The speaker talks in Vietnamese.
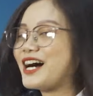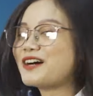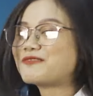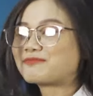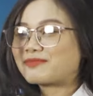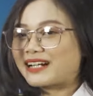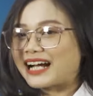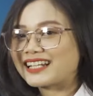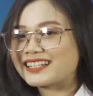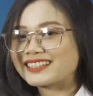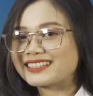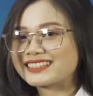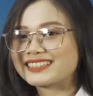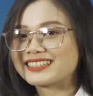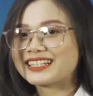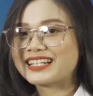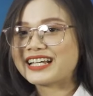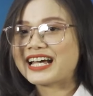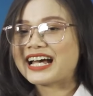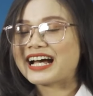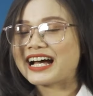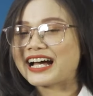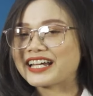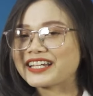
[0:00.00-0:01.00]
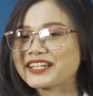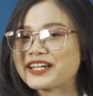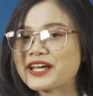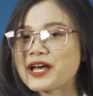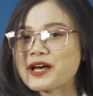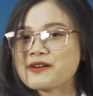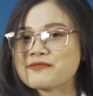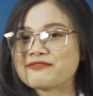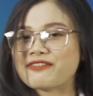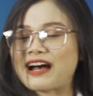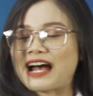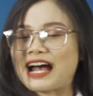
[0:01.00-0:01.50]
âm ngắt Hay,
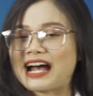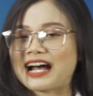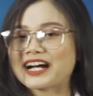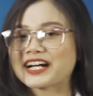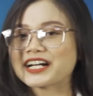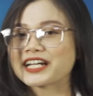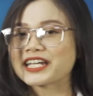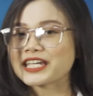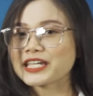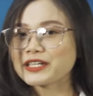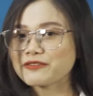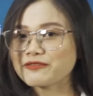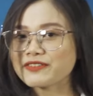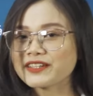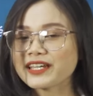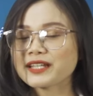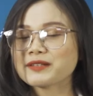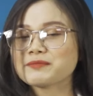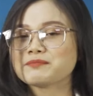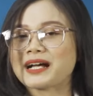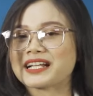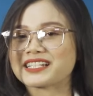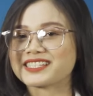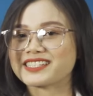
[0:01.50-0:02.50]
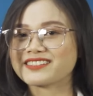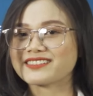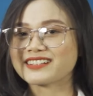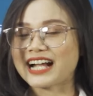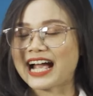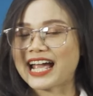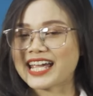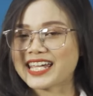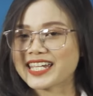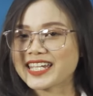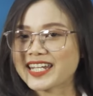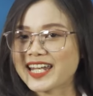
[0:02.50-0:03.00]
và khi viết bản chữ
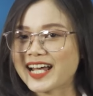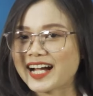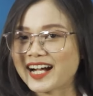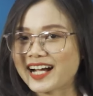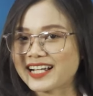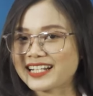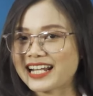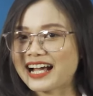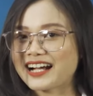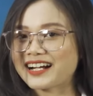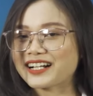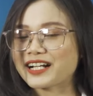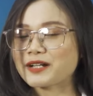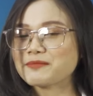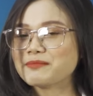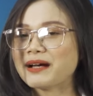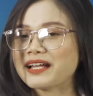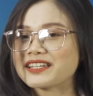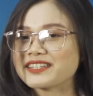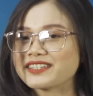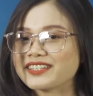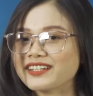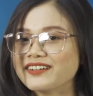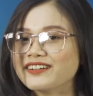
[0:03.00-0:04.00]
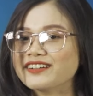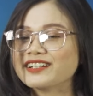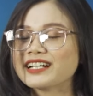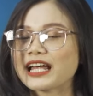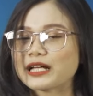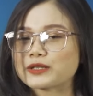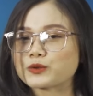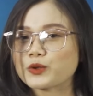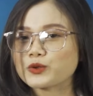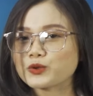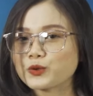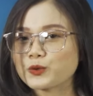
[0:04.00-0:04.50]
cái hiragana các bạn nhớ
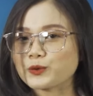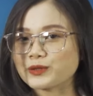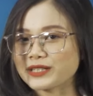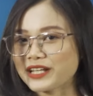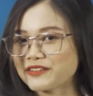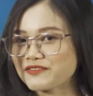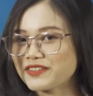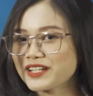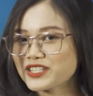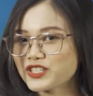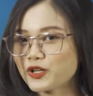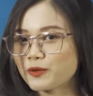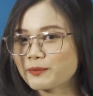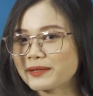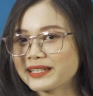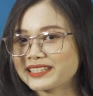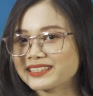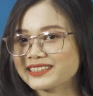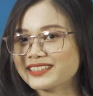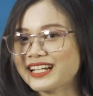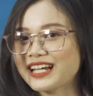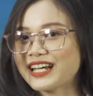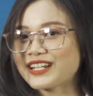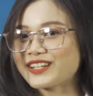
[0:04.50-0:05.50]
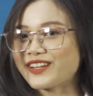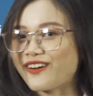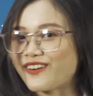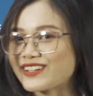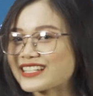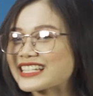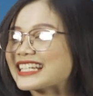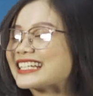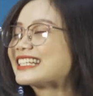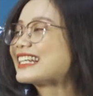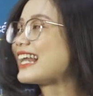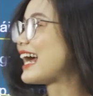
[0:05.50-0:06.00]
là tuân thủ nét viết cho mình đó
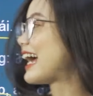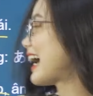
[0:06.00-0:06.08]
chính